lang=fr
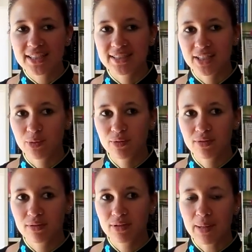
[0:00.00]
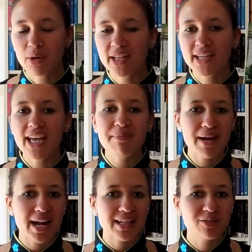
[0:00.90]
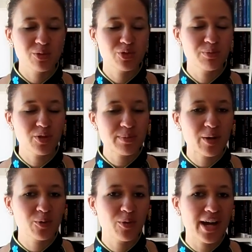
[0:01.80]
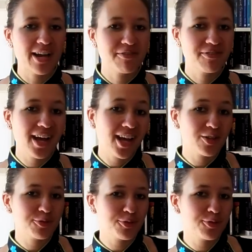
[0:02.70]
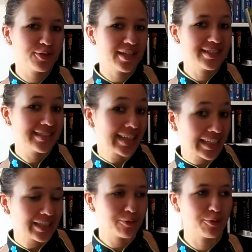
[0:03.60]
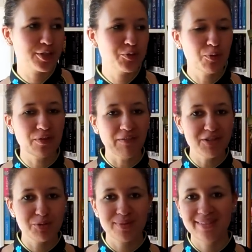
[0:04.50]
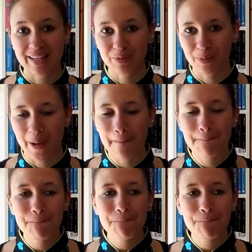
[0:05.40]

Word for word: c'est que euh, la mangaka est malade, donc je ne pense pas qu'on aura la fin un jour de cette série. Donc si je vous fais envie, je suis désolée.